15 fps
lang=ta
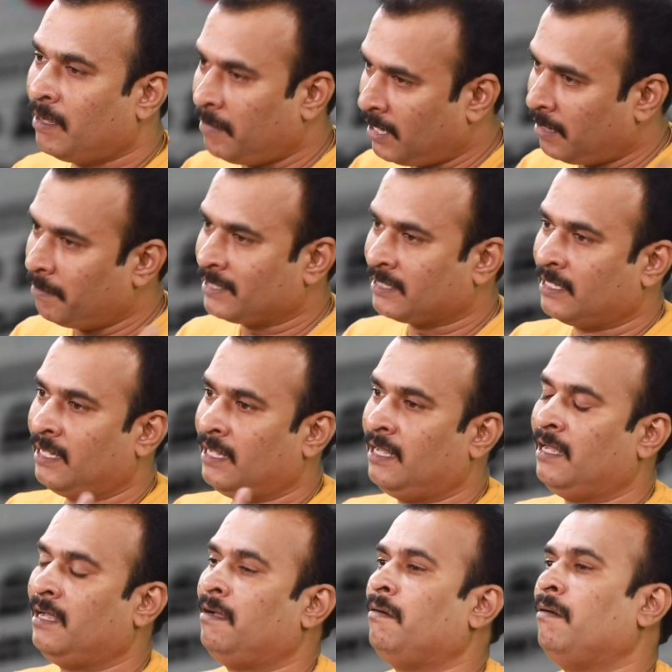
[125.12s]
ம மற்ற
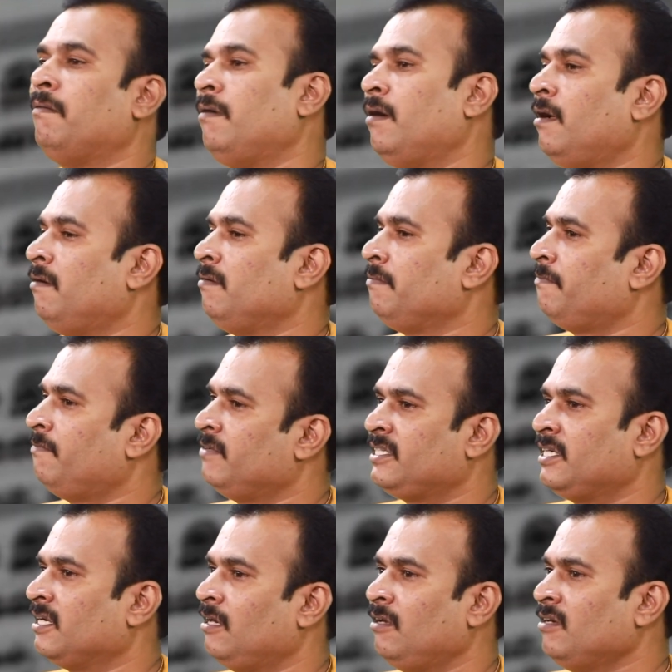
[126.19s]

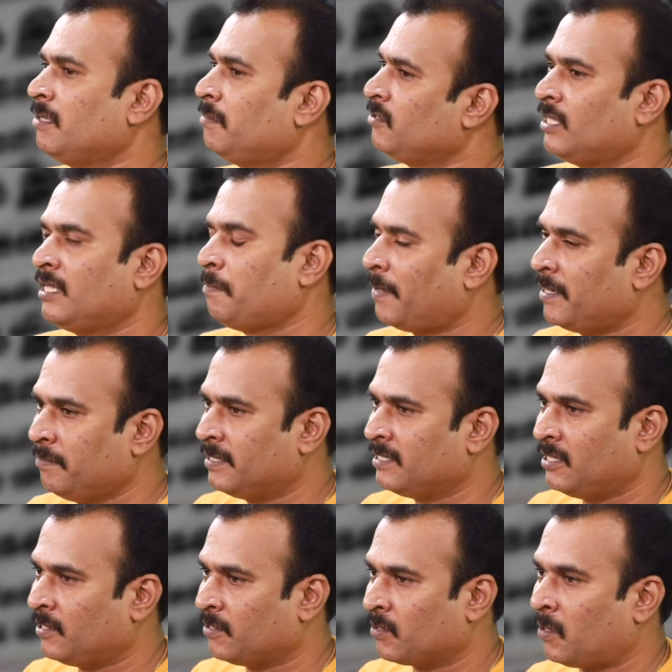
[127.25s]
விஷயங்கள்லையும் நம்ம வந்து அதை
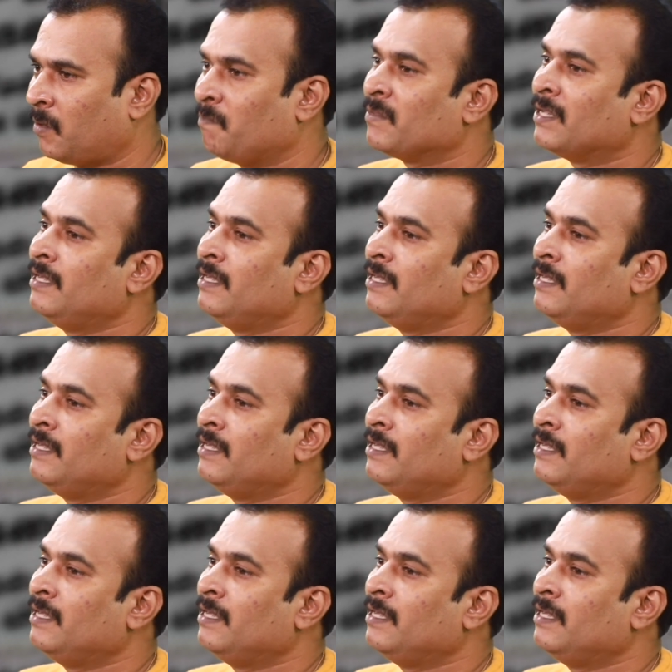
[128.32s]
பயன்படுத்திக்கிட்டு இருக்கிறோம்